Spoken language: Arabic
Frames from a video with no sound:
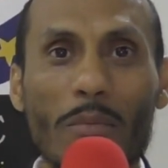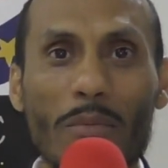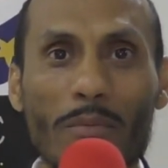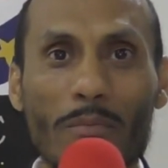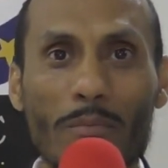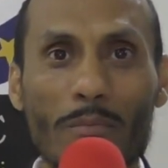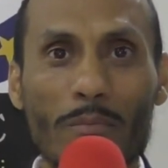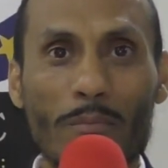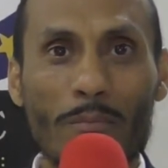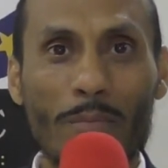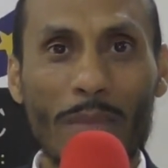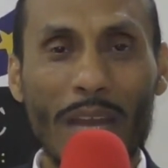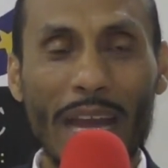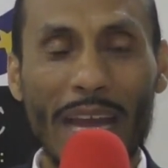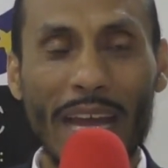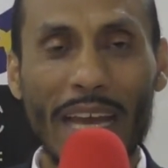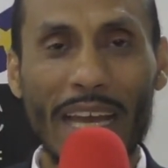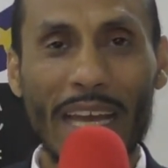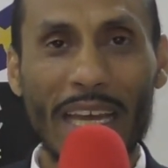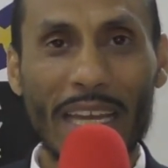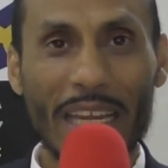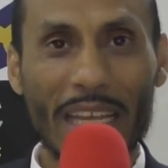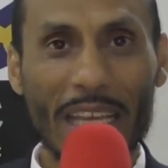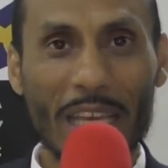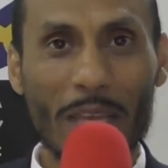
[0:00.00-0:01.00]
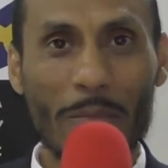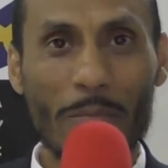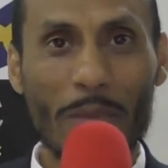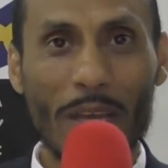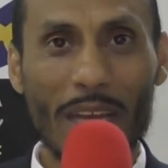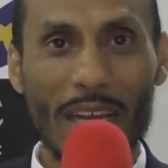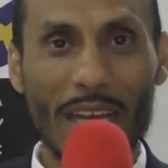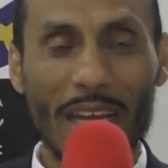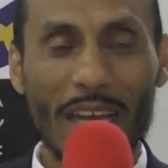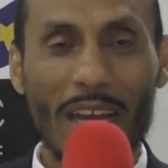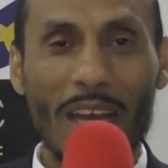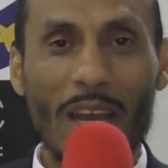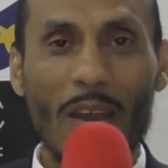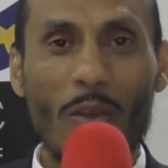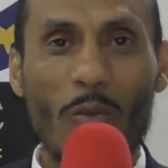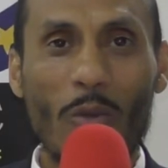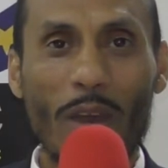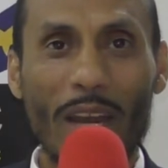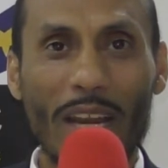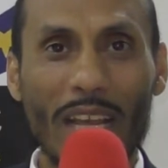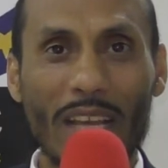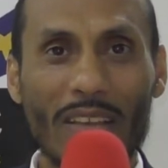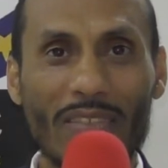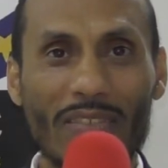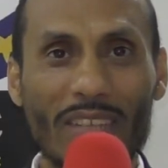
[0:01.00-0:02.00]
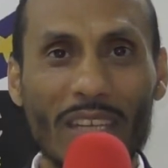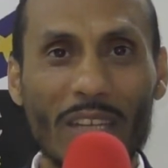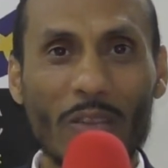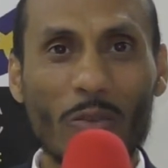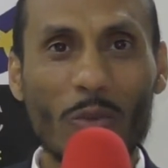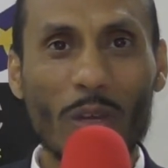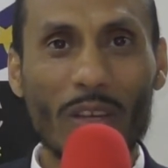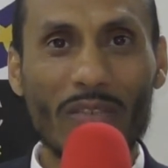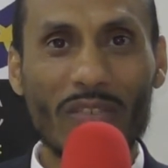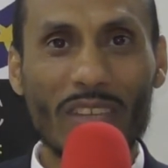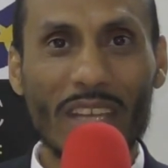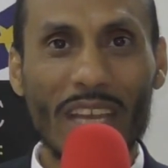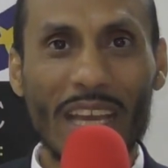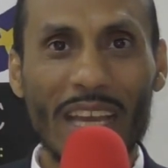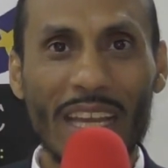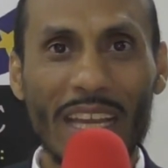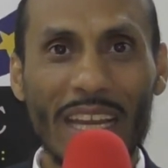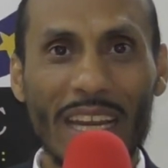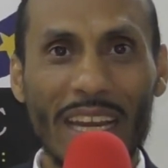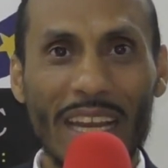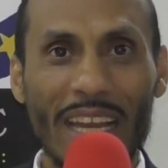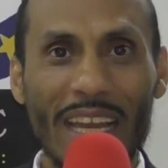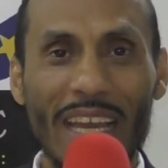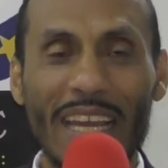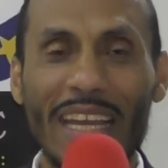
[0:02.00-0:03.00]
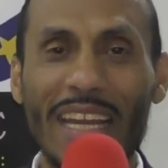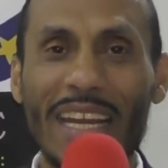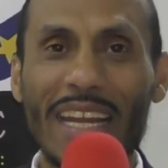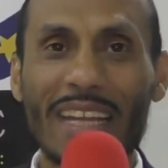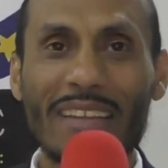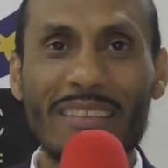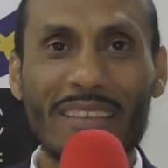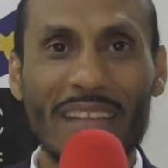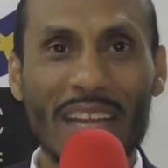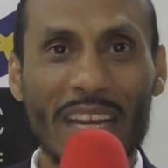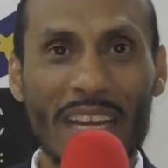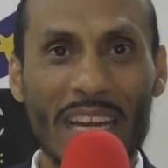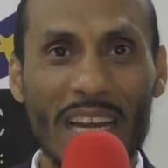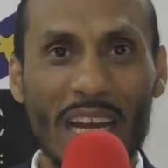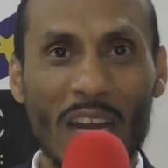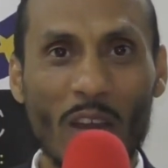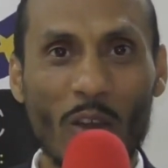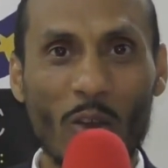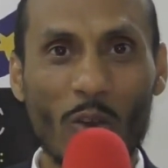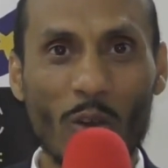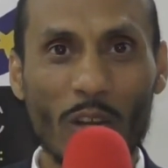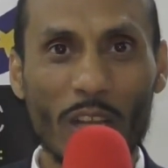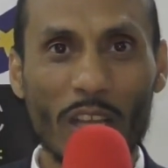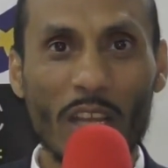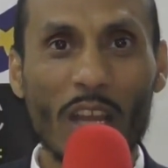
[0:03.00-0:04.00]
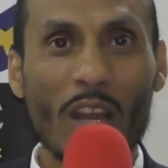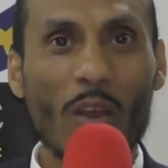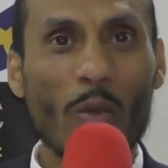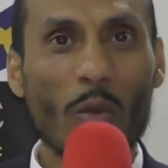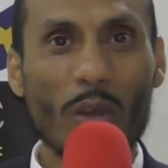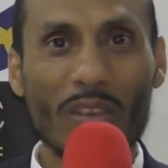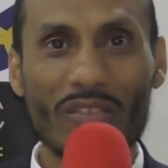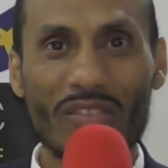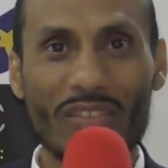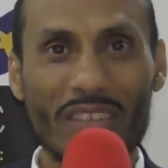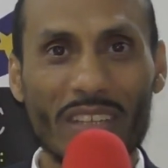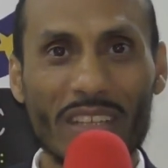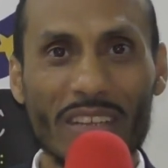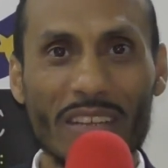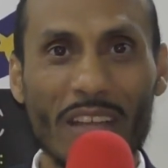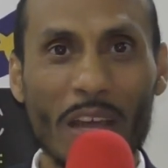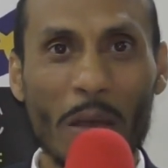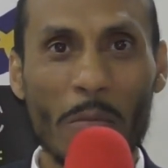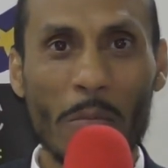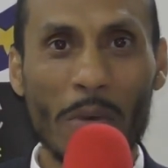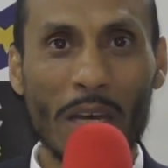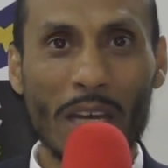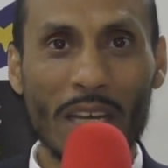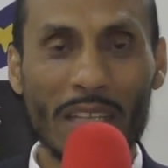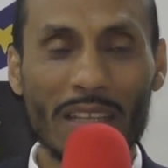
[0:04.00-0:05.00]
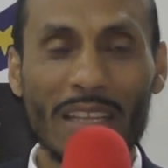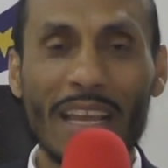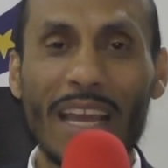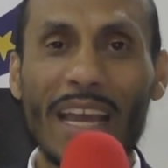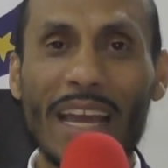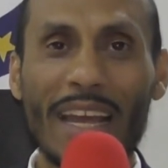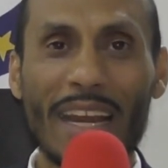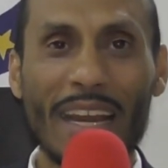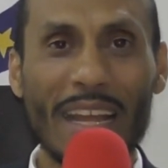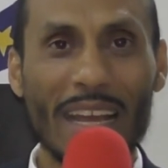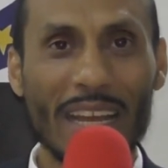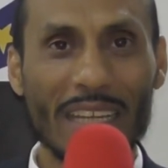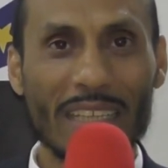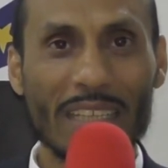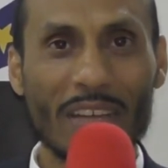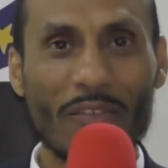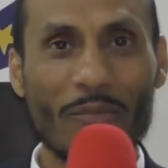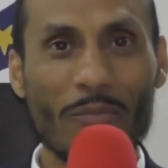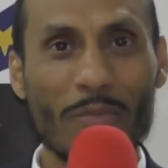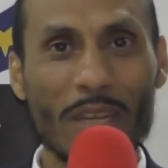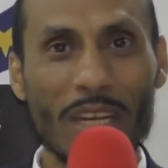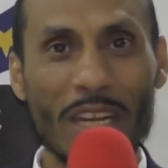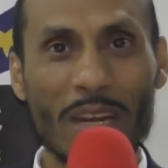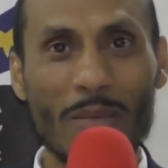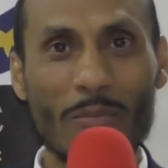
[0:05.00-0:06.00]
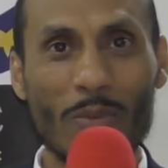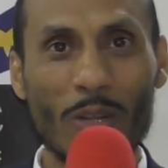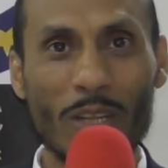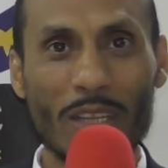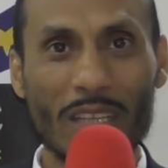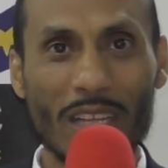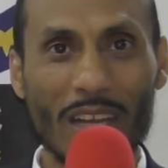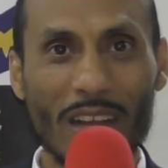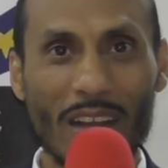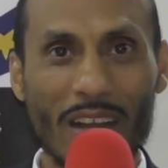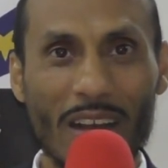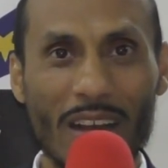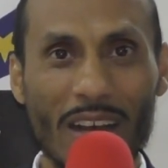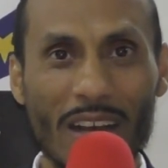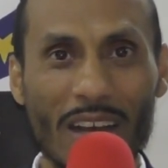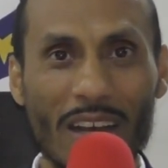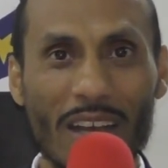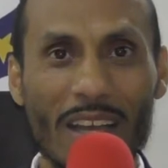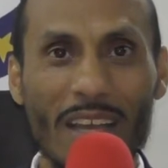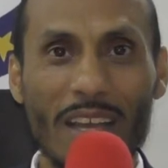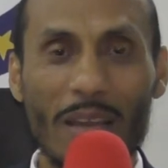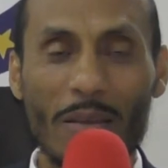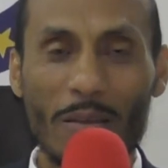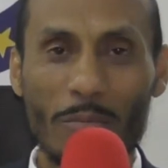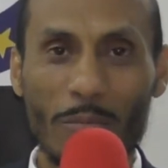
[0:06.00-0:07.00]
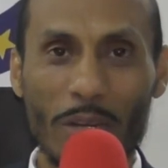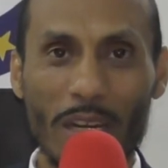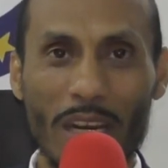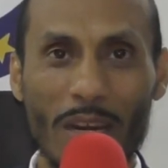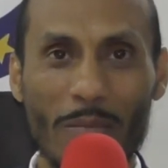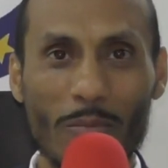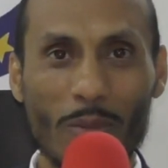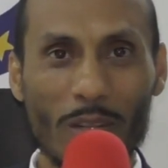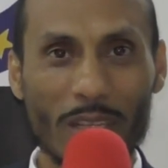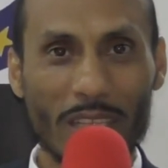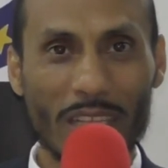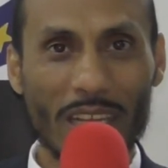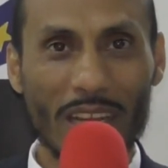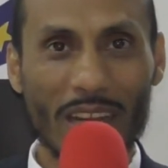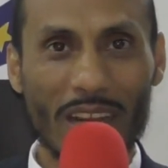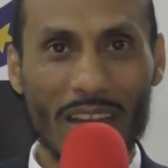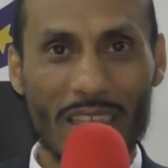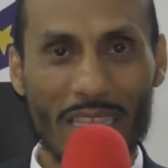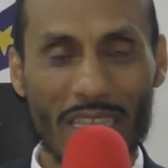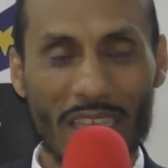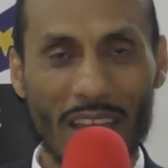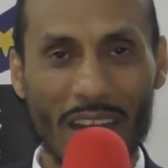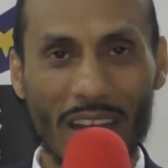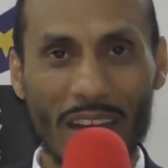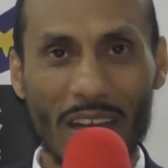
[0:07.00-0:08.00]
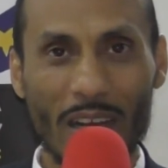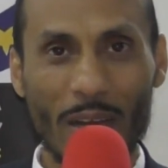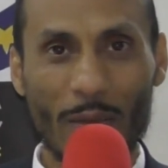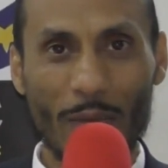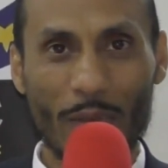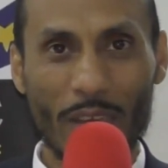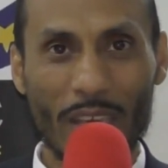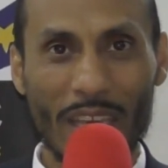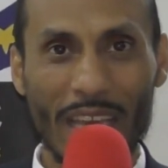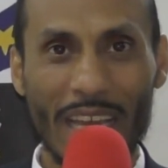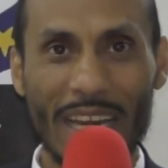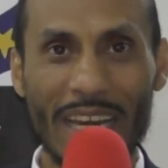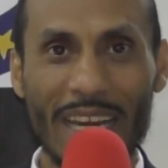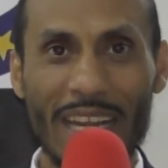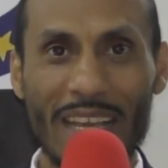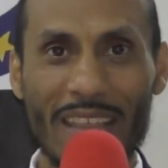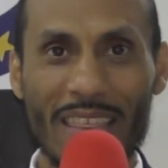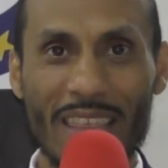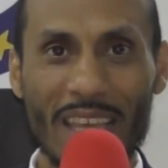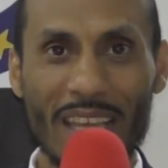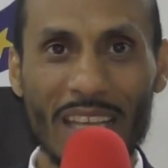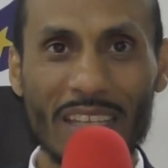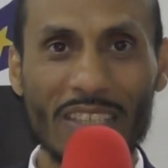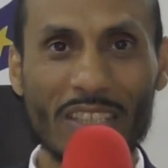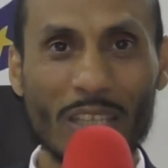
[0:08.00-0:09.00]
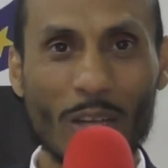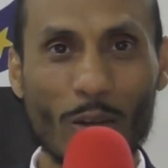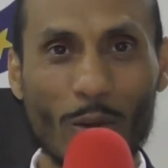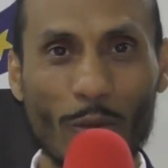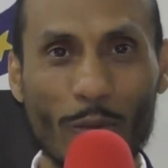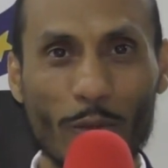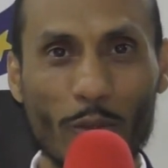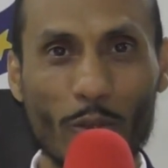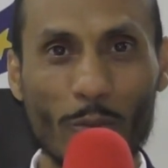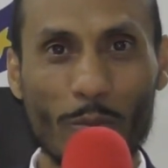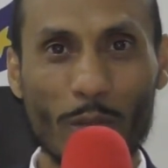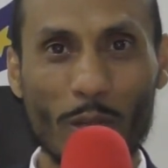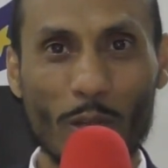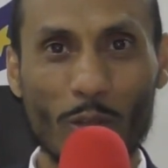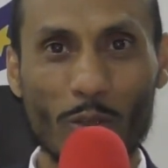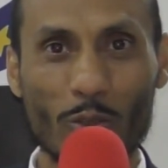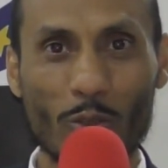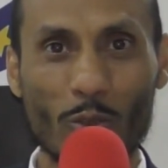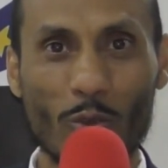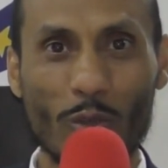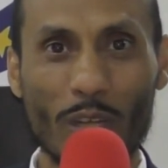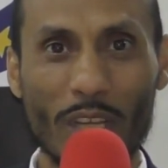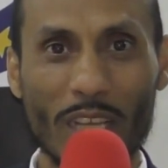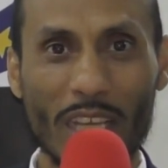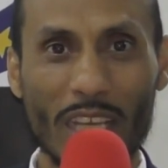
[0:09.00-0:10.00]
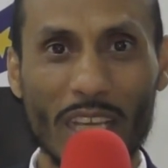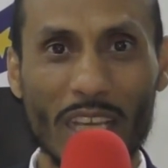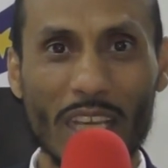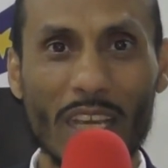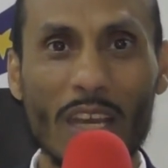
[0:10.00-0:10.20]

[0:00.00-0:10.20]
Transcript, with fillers: محاريب وليست وسائل الى التناحر والصدامات الهدف من الملتقى من الملتقى الثقافي الذي شرفت بحضوره